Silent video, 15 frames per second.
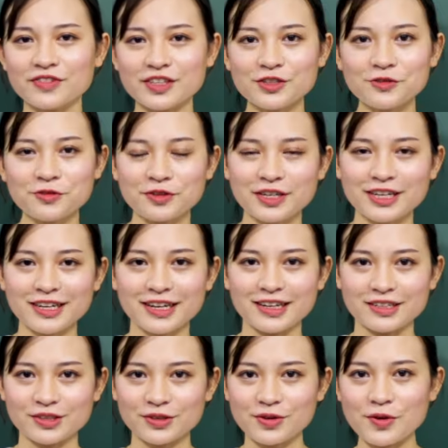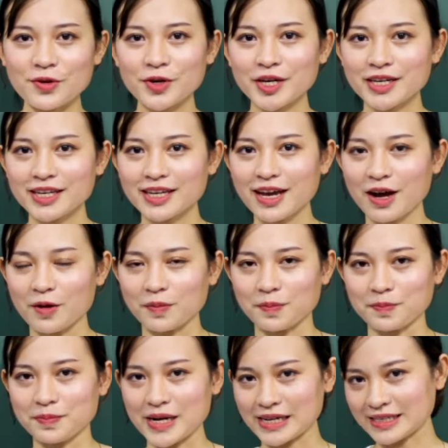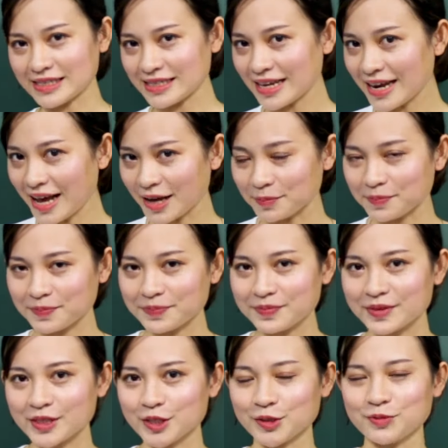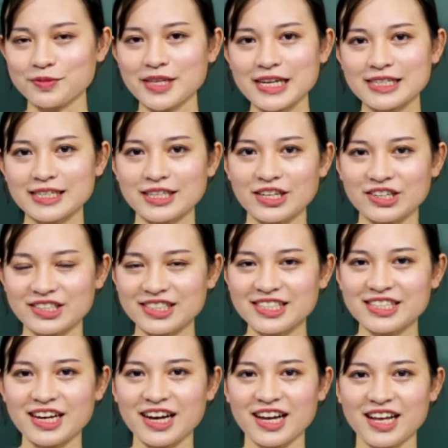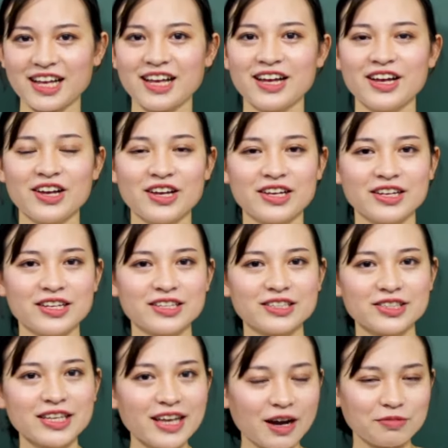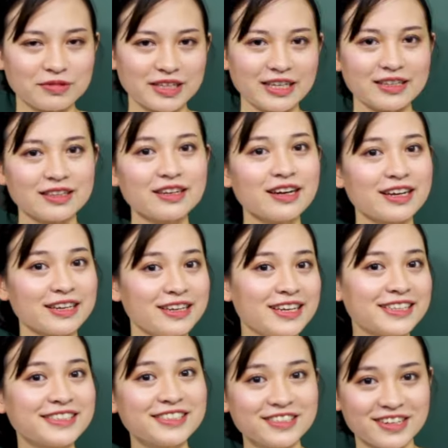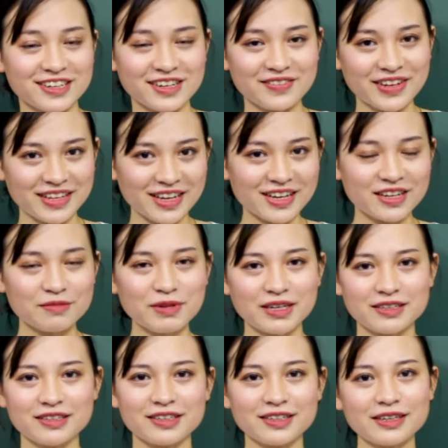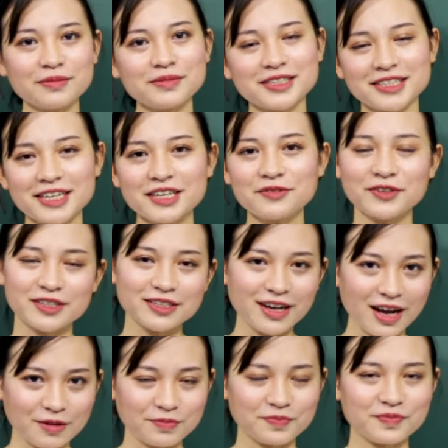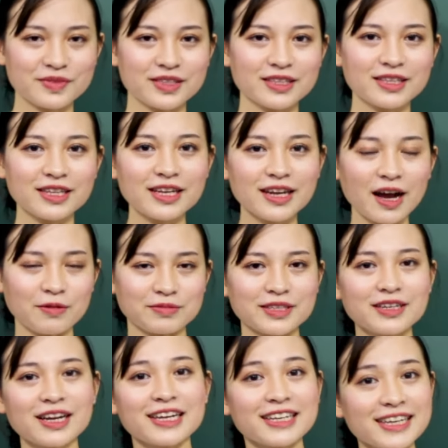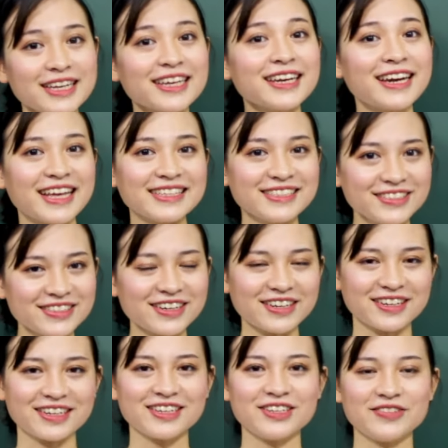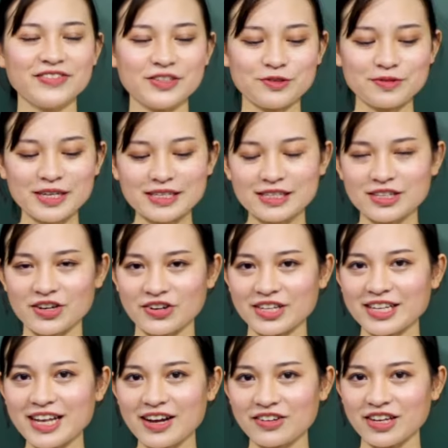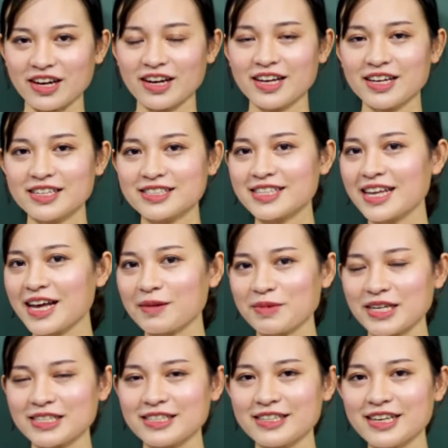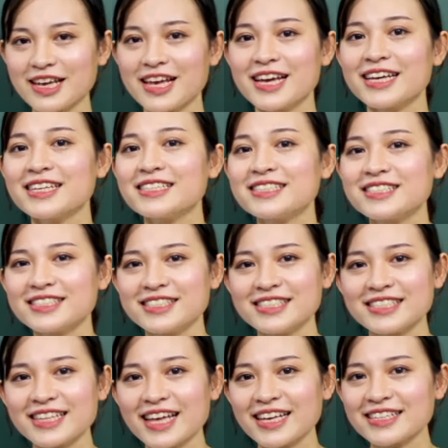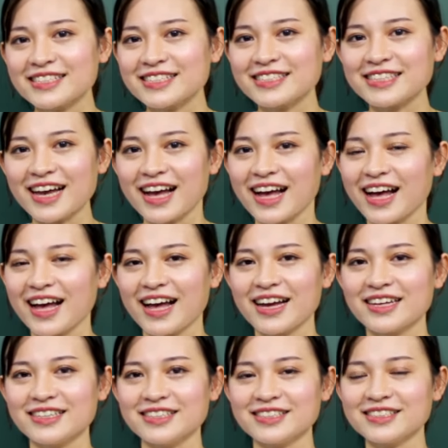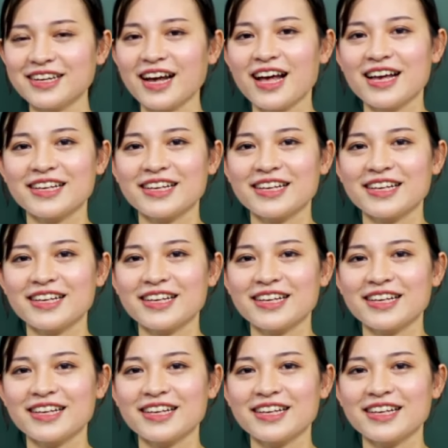Ví dụ như là tôi đi học bằng xe đạp. Chúng ta sẽ nói gì nhỉ? Đi học thì tức là đi đến trường các bạn nhé. Các bạn đừng ghép từ đi với từ học. Đi học tức là đi đến trường. Vậy chúng ta sẽ nói thế nào nhỉ? Xe đạp là gì? Jitensha. Được chưa?